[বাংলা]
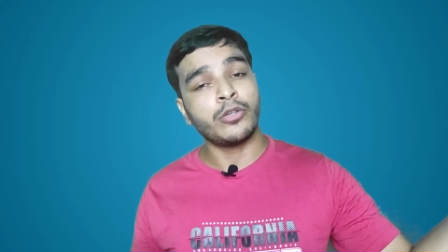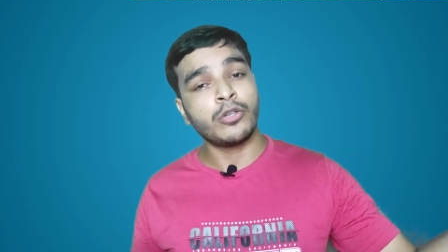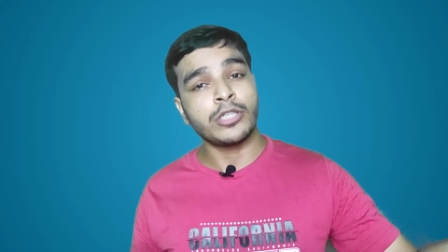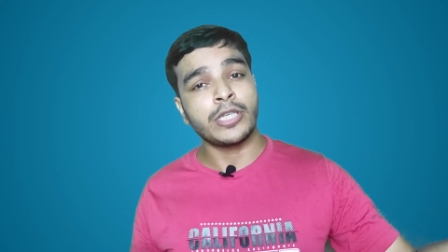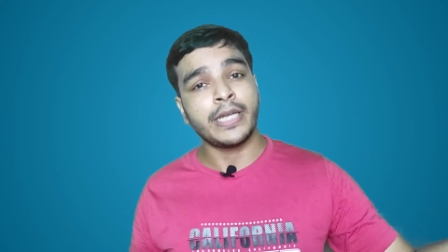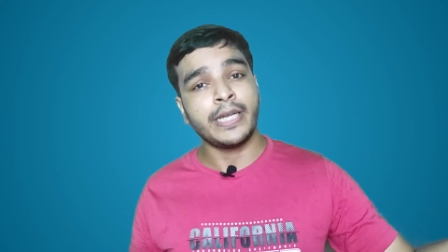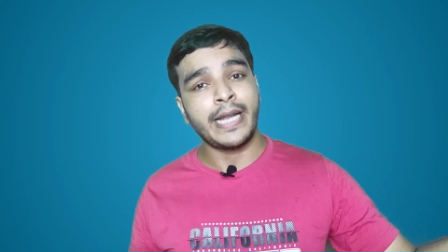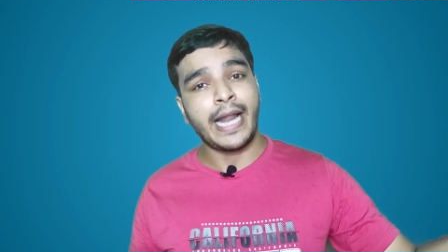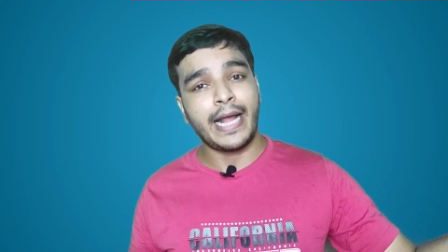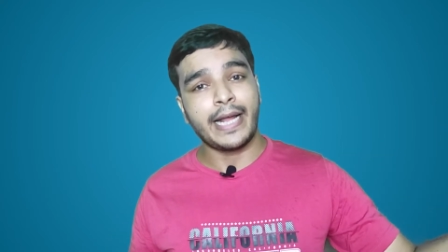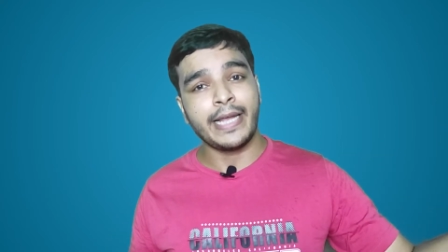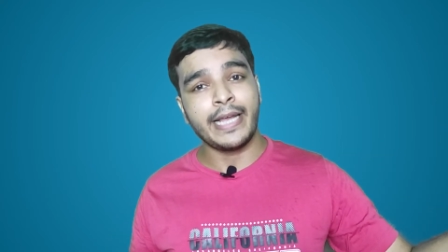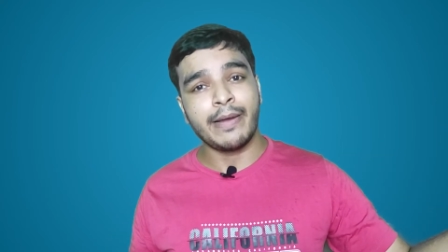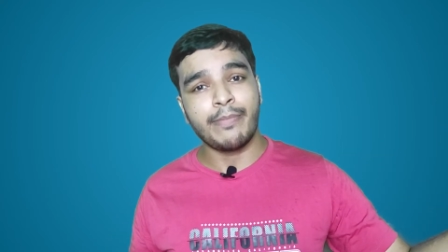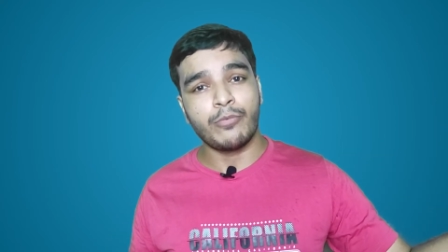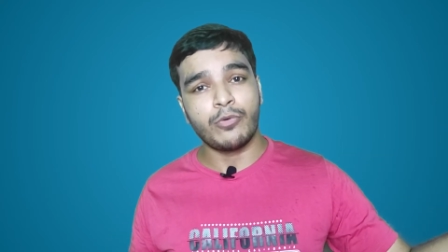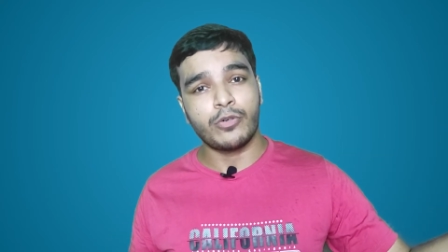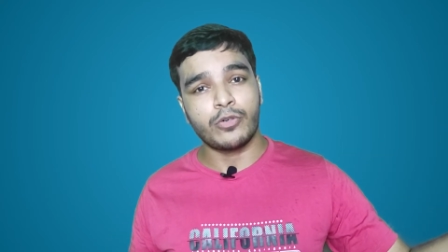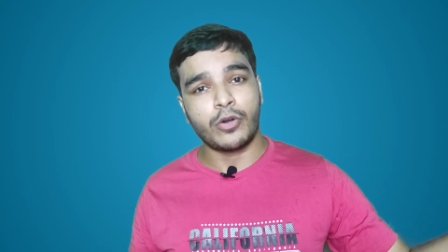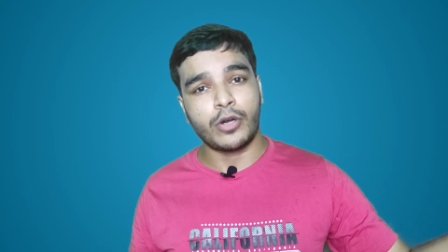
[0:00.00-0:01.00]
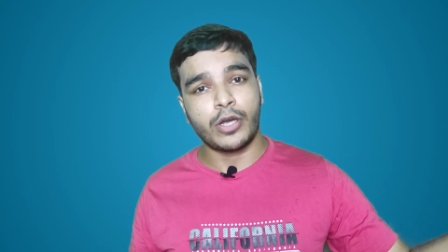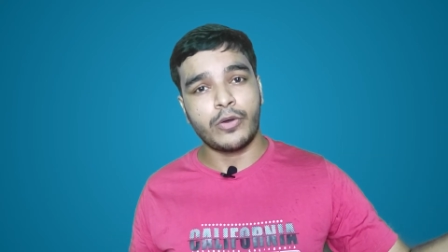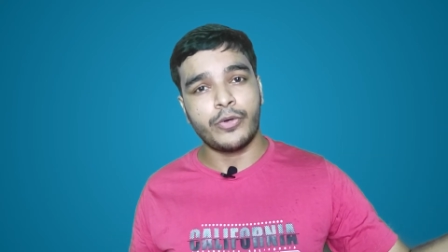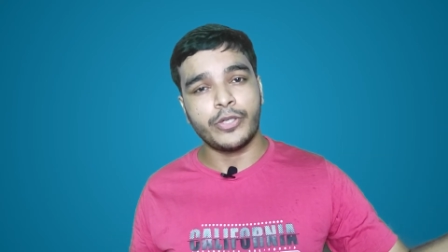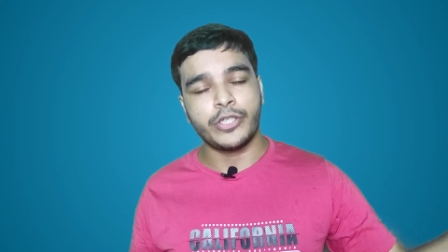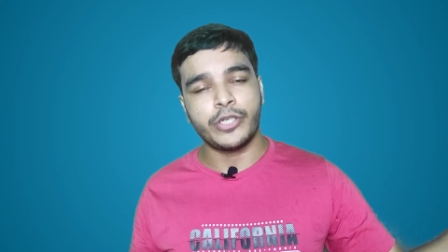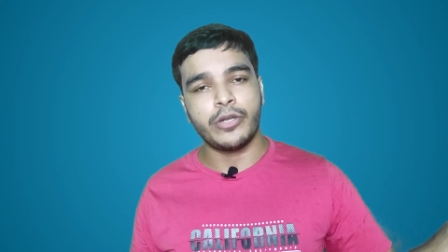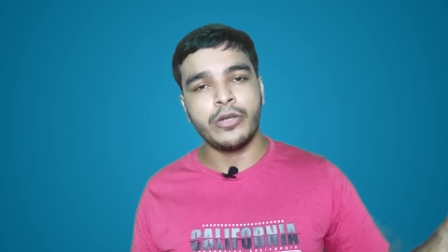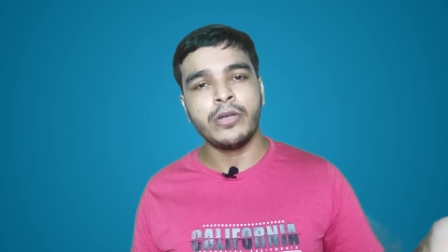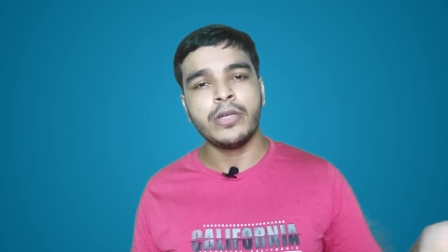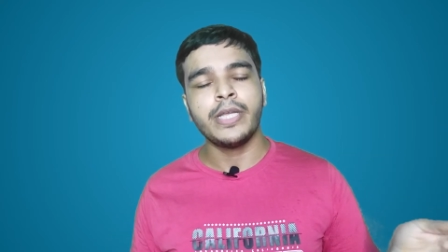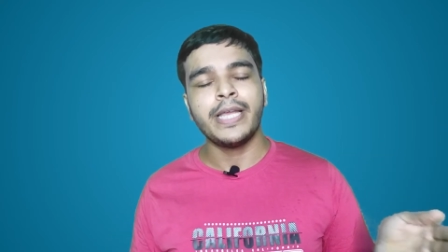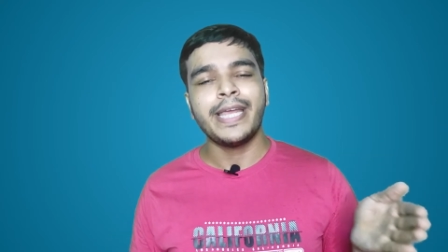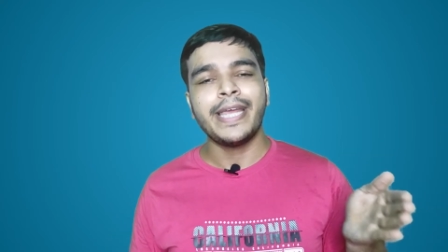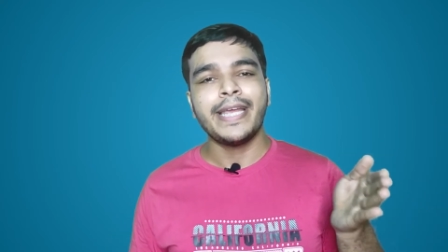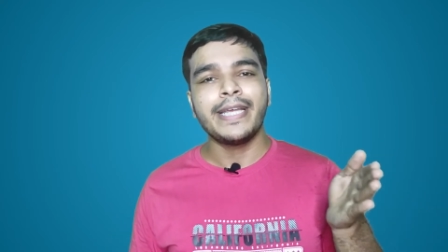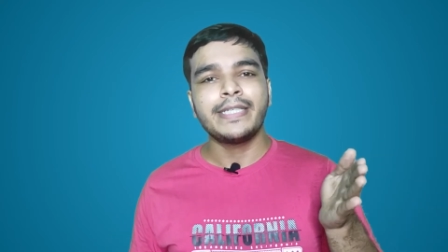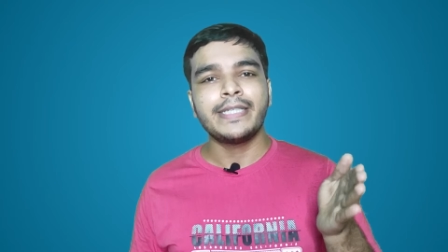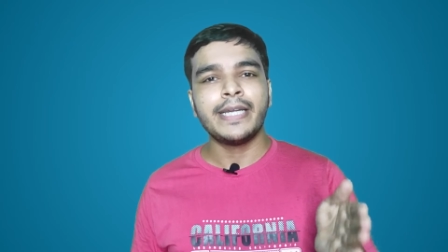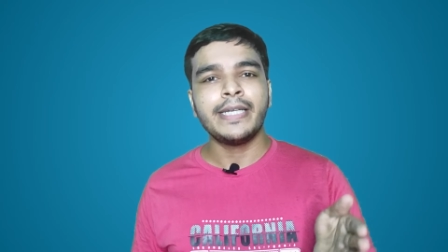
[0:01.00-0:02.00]
সালের আগে আপলোড করা হয়েছিল
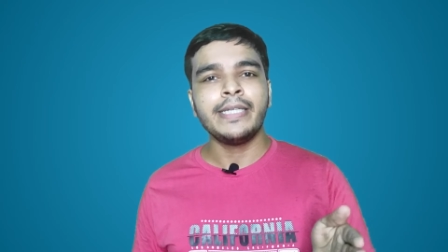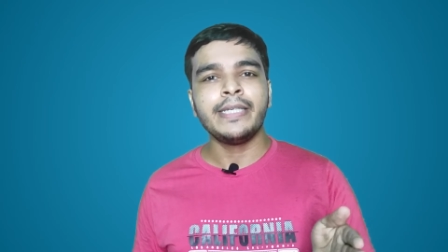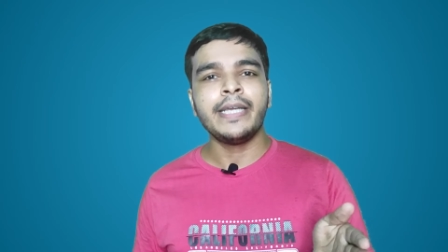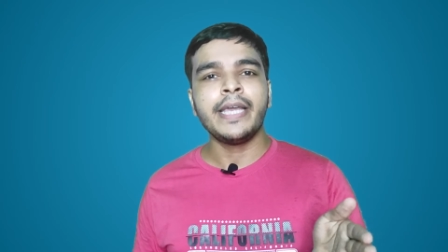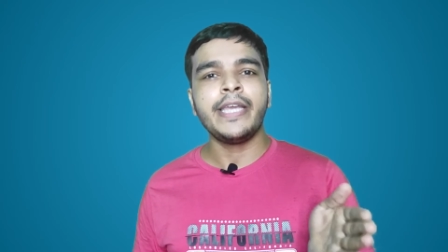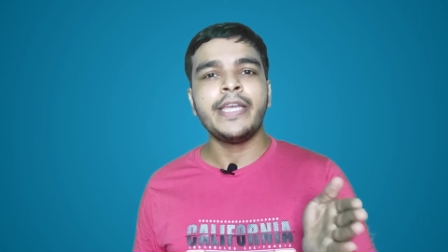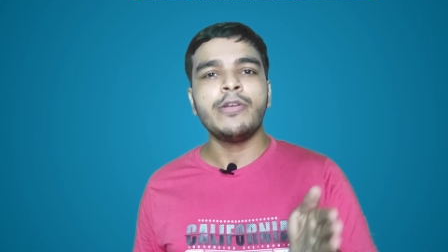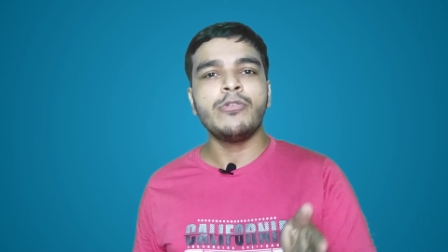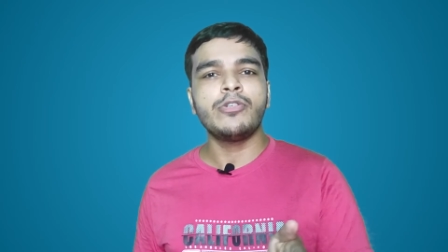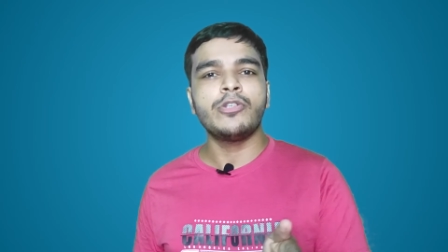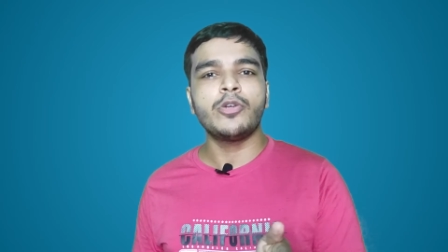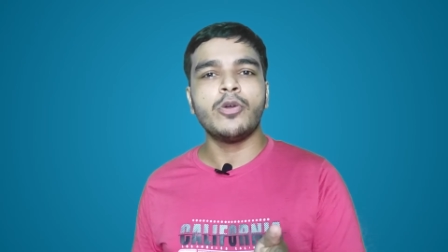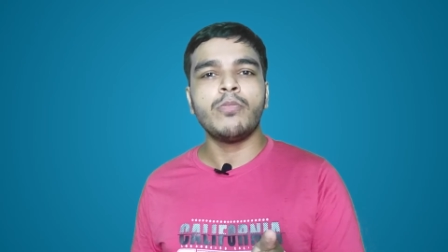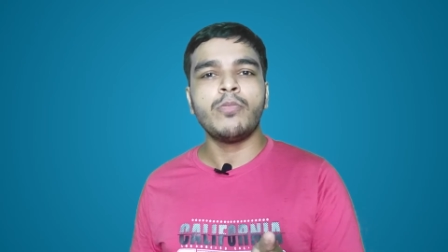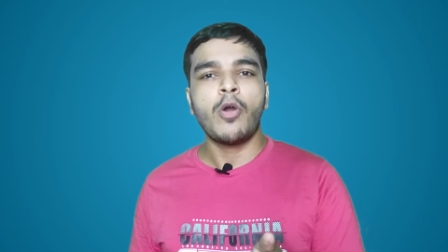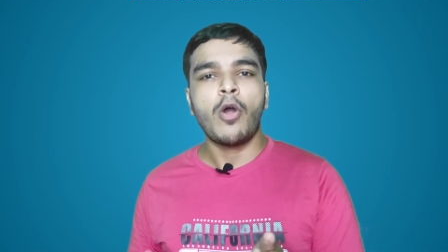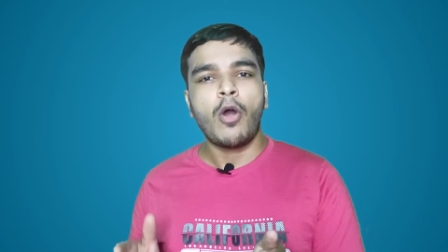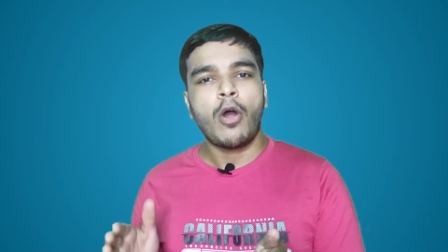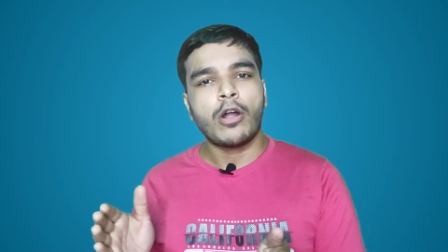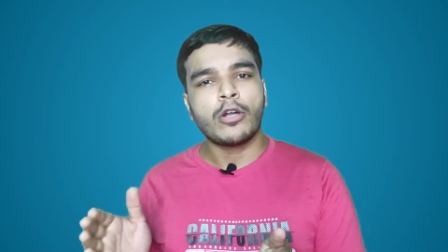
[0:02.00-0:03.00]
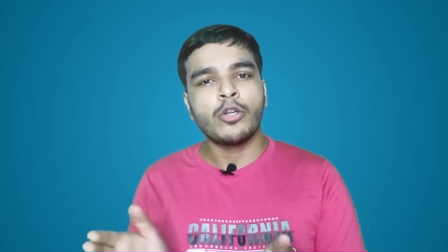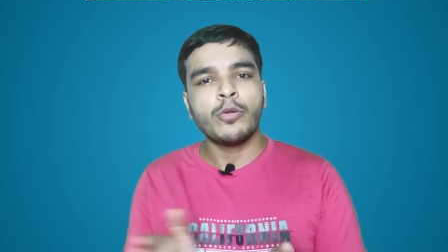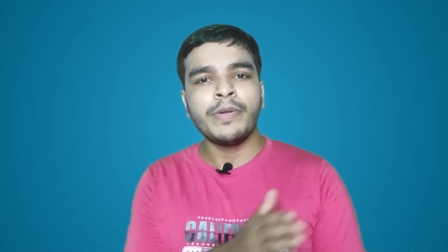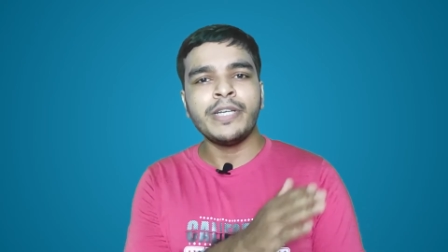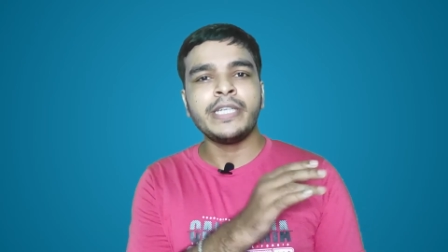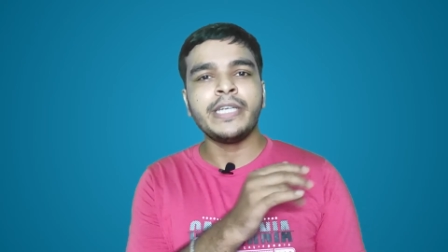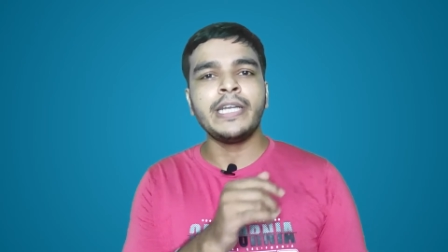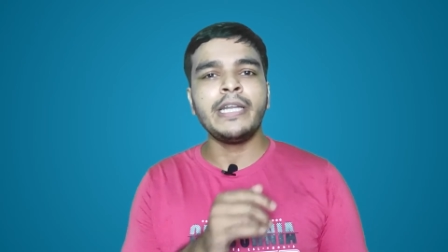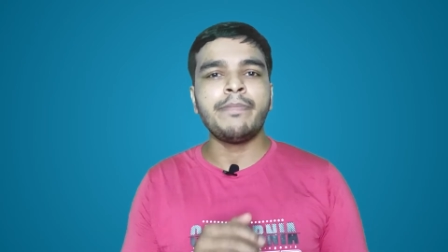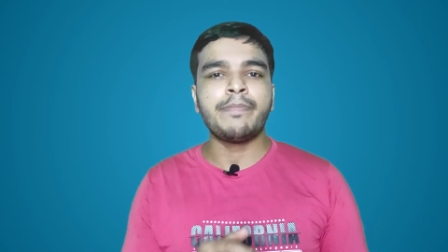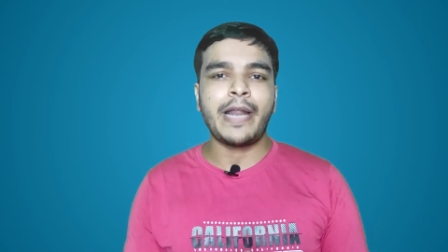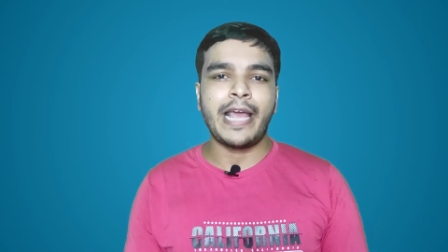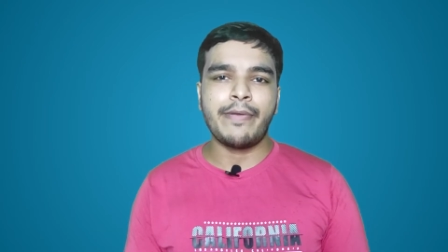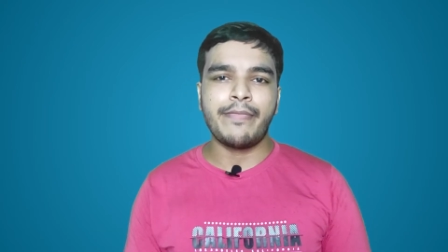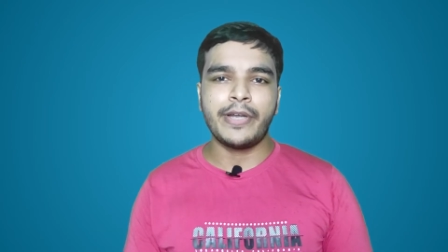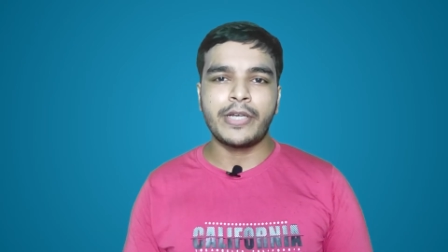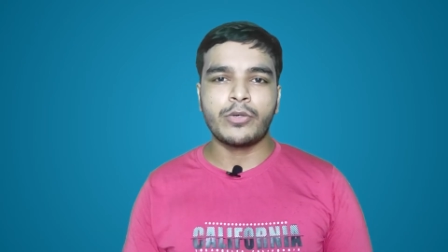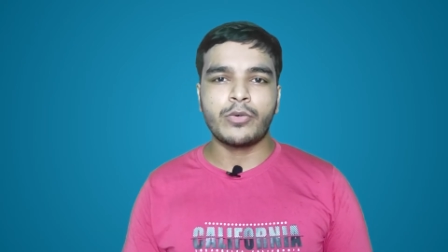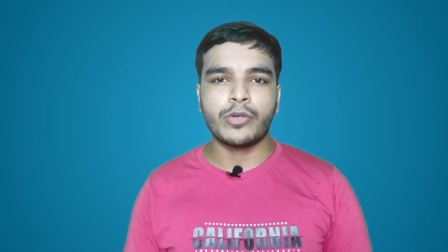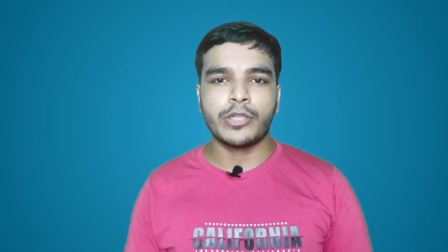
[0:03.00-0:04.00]
সেটিকে ইউটিউব অটোমেটিক্যালি
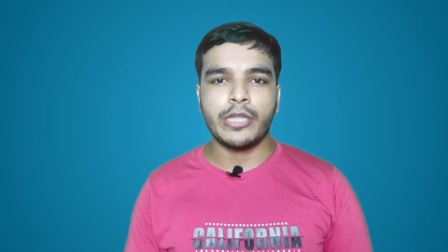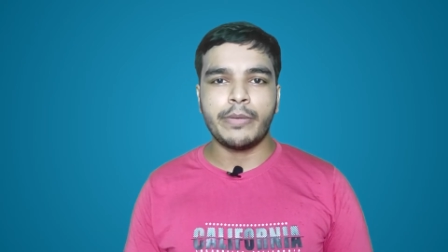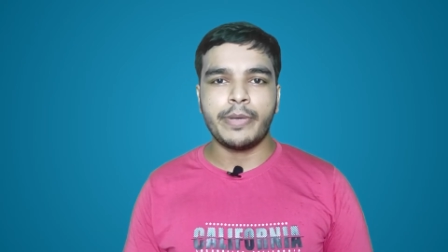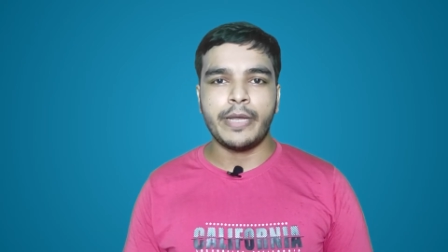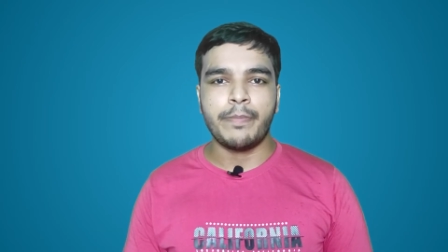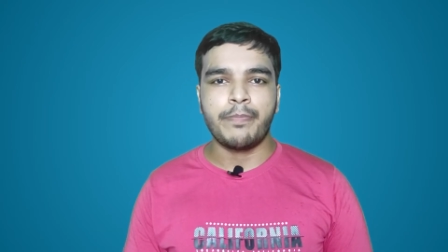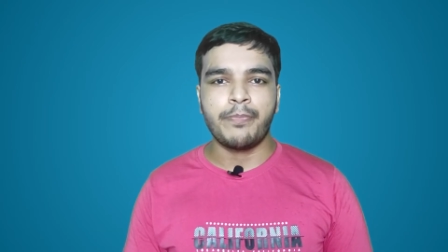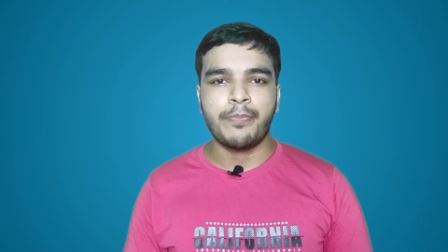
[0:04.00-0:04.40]
প্রাইভেট করে দেবে